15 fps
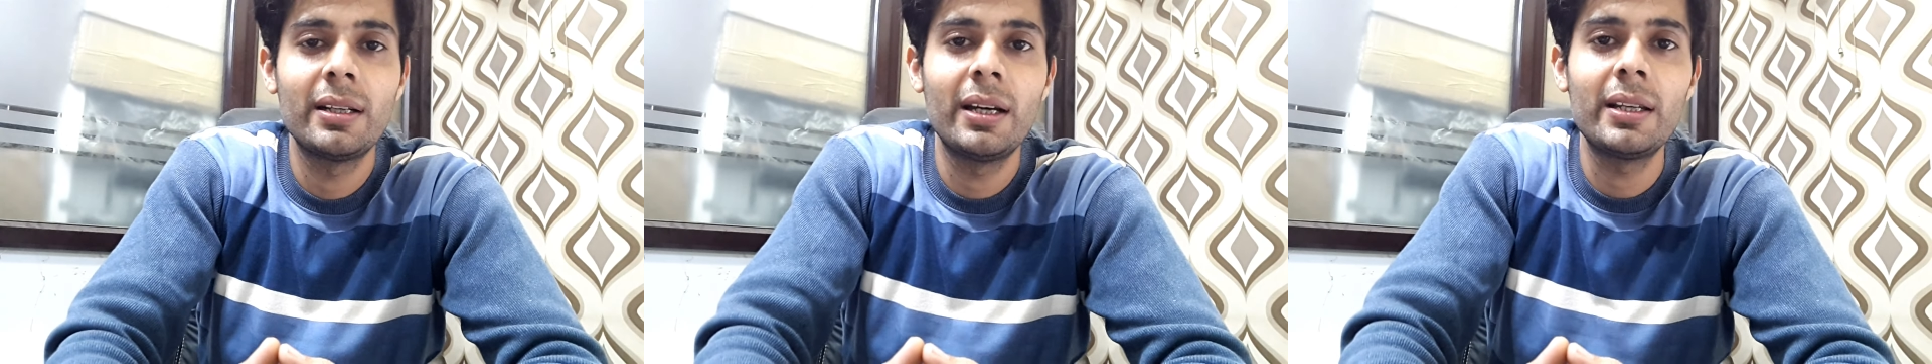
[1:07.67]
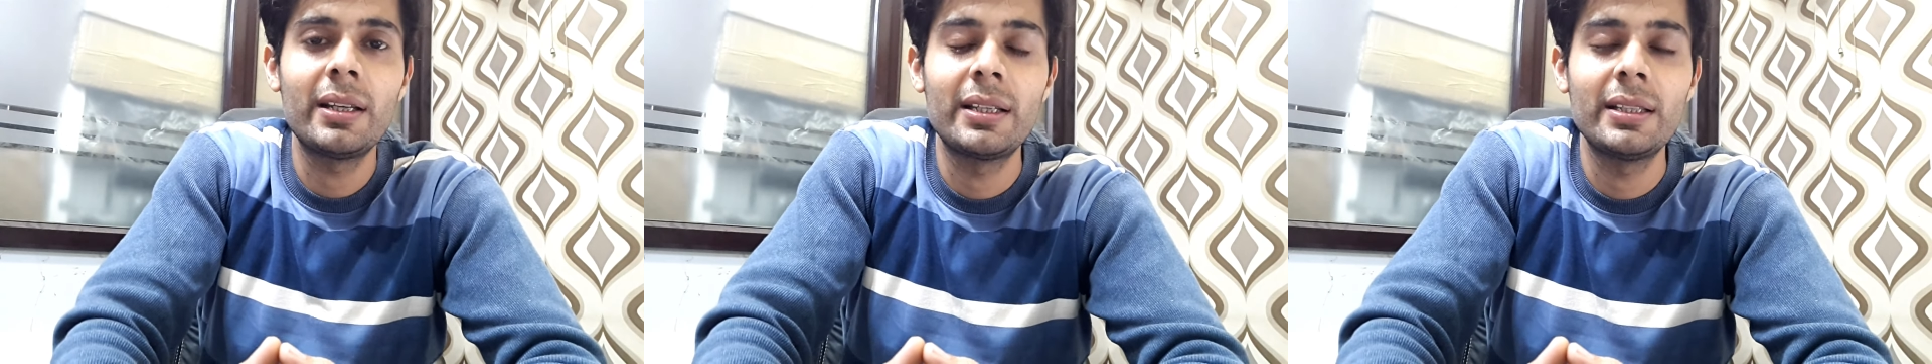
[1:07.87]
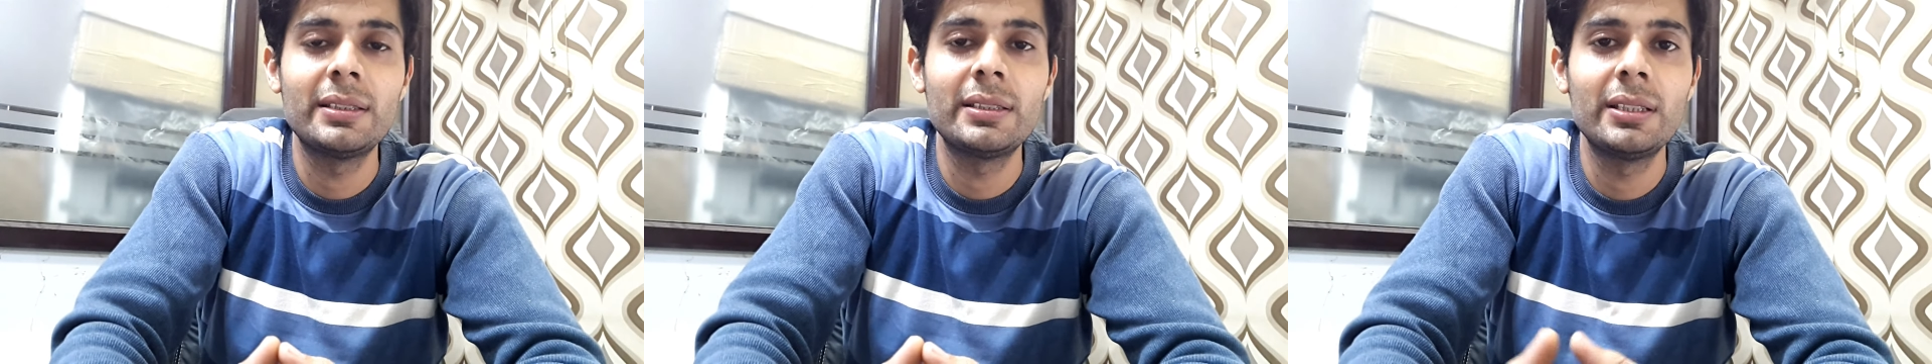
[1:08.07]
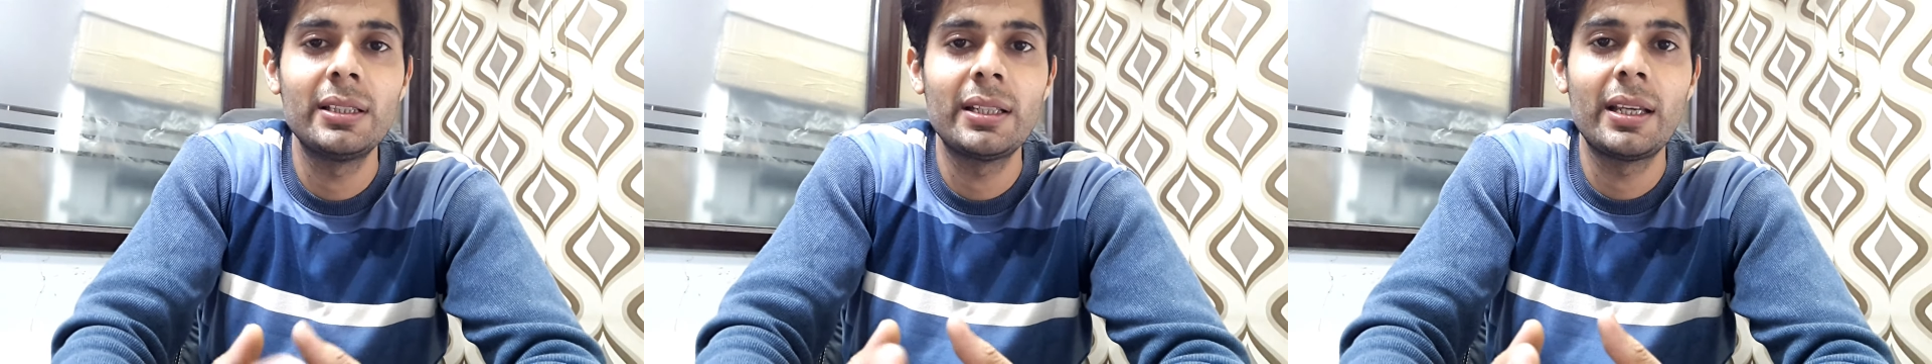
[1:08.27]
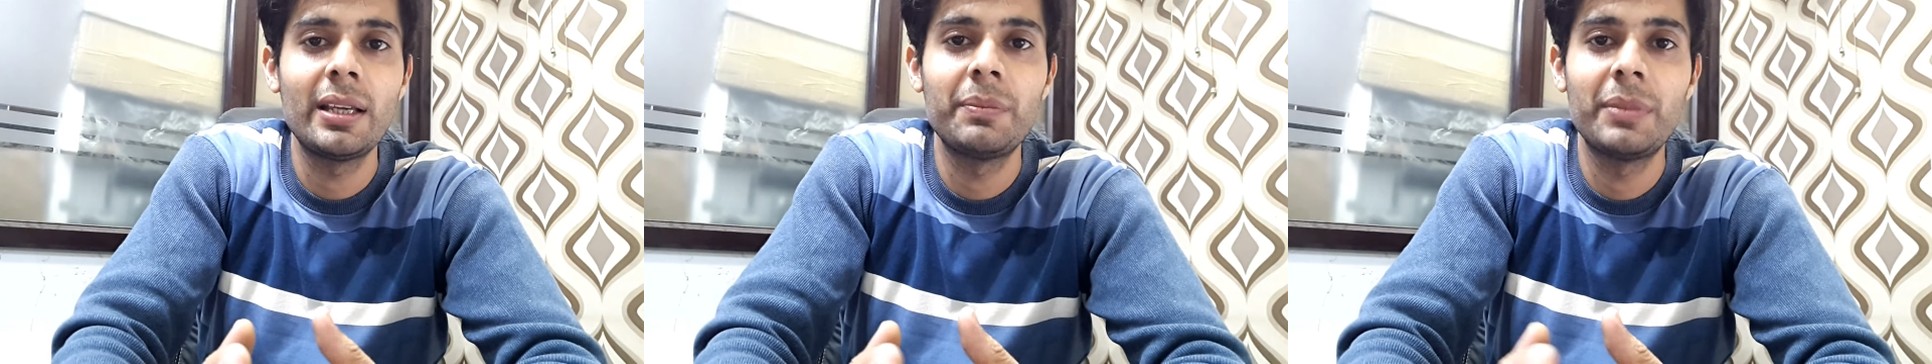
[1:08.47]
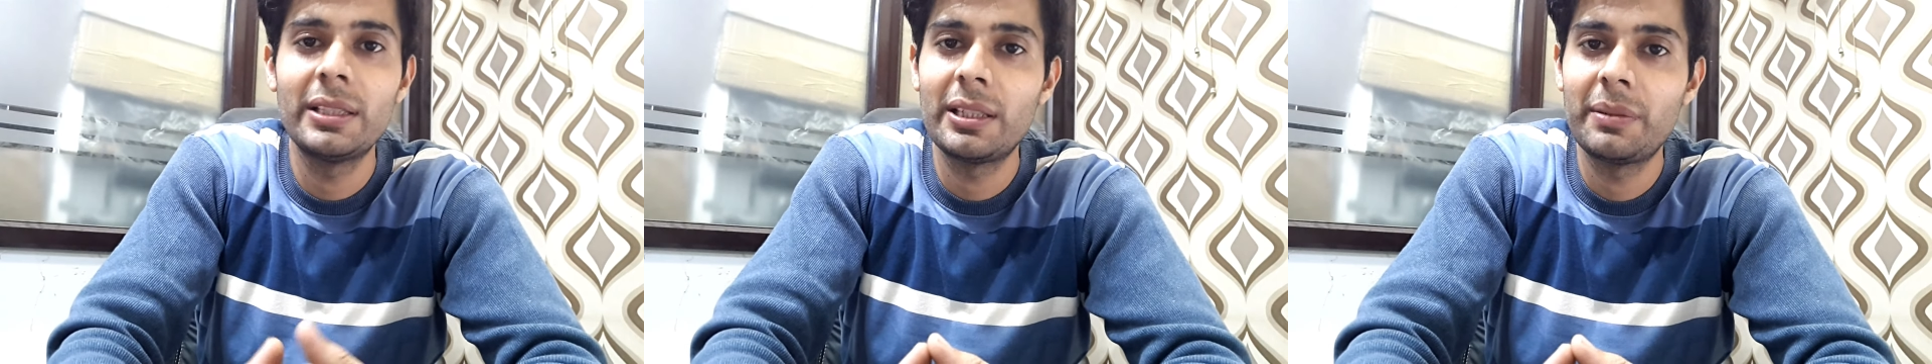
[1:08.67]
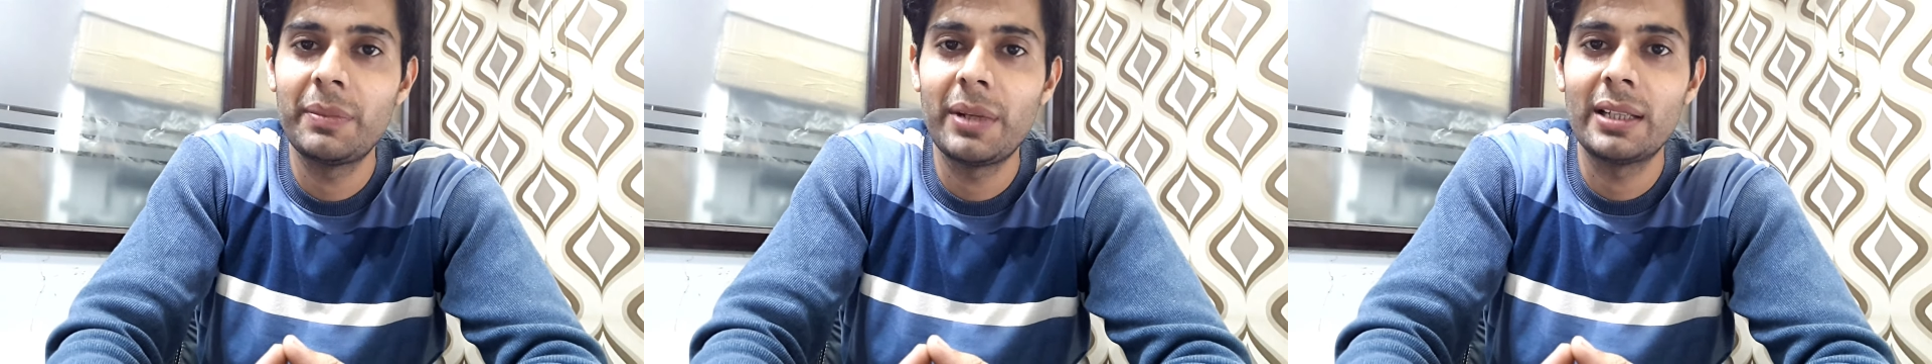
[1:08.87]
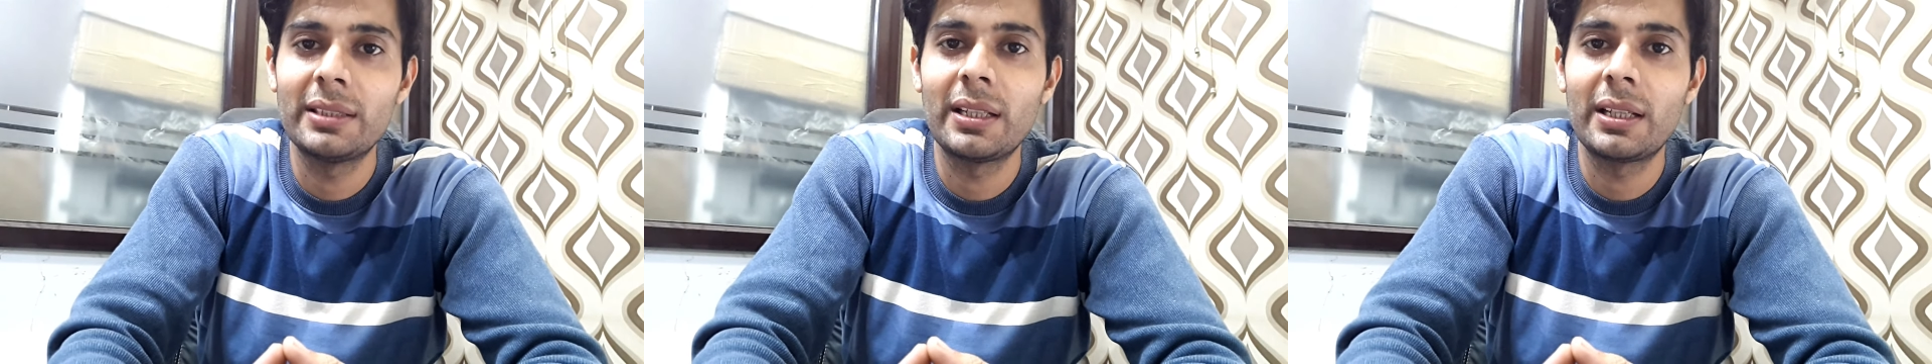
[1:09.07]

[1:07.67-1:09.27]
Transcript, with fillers: हर किसी के बजट में आ